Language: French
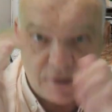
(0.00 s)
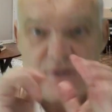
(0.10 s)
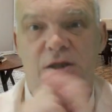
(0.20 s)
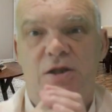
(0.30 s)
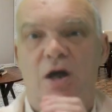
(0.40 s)

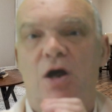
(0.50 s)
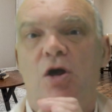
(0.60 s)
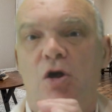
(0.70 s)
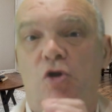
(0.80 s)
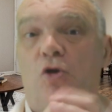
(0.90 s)
signe,
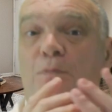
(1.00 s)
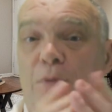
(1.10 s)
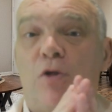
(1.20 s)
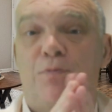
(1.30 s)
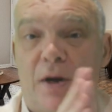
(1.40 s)
je
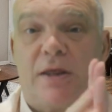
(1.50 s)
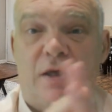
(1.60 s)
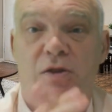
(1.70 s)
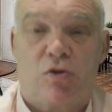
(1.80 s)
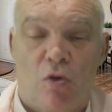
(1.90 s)
pose plein de
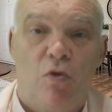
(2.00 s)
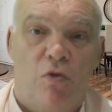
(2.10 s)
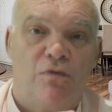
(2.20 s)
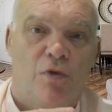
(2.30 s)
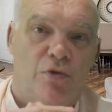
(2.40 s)
questions
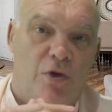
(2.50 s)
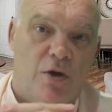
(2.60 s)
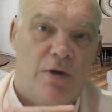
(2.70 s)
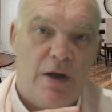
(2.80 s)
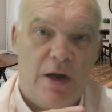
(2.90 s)
aux
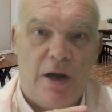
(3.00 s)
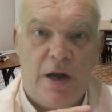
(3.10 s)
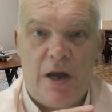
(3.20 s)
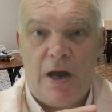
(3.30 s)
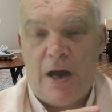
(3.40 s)
vendeurs.
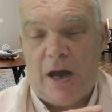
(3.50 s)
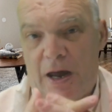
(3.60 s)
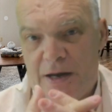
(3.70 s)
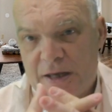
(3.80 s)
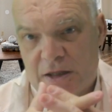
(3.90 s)

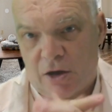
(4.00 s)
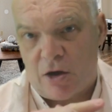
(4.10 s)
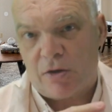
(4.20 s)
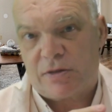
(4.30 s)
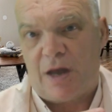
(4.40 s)
Un
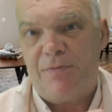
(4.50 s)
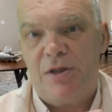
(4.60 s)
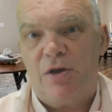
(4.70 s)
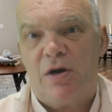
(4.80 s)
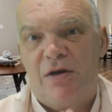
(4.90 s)
acquéreur
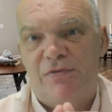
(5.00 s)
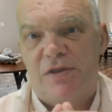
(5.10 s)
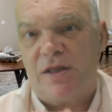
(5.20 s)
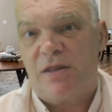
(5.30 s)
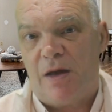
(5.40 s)
terminant la
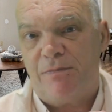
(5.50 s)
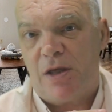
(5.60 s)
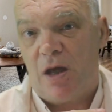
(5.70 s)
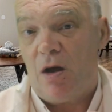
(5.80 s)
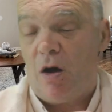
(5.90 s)
visite d'un
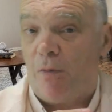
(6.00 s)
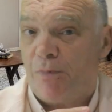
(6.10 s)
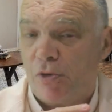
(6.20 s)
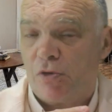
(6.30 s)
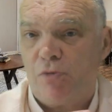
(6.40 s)
bien en
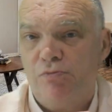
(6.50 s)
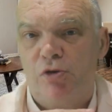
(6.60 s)
posant une